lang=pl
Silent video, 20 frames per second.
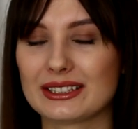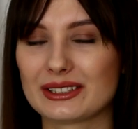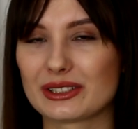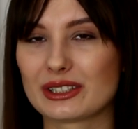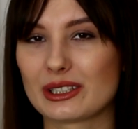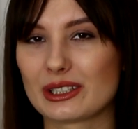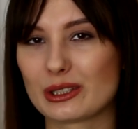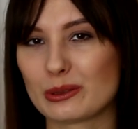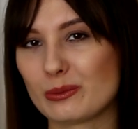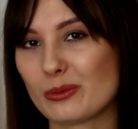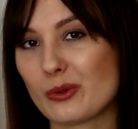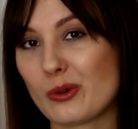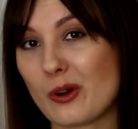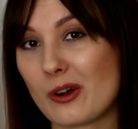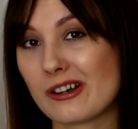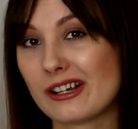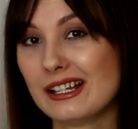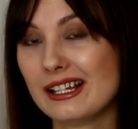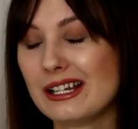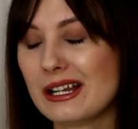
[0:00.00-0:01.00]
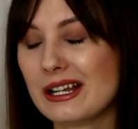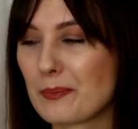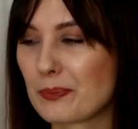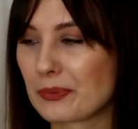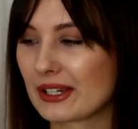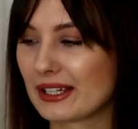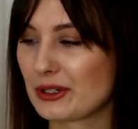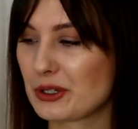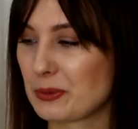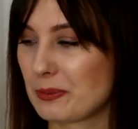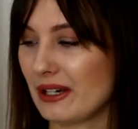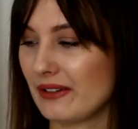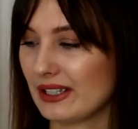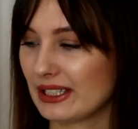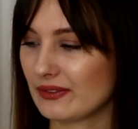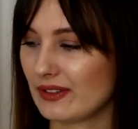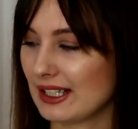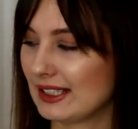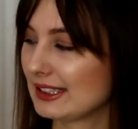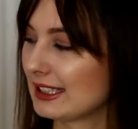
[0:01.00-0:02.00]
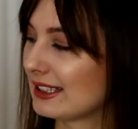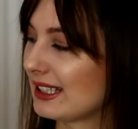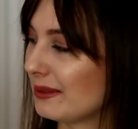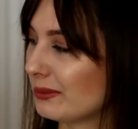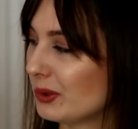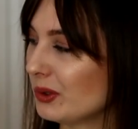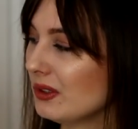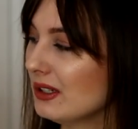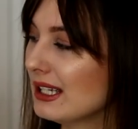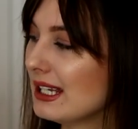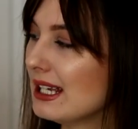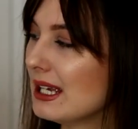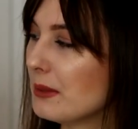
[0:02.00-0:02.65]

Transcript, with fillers: no to to było e, już prawie dwa lata temu,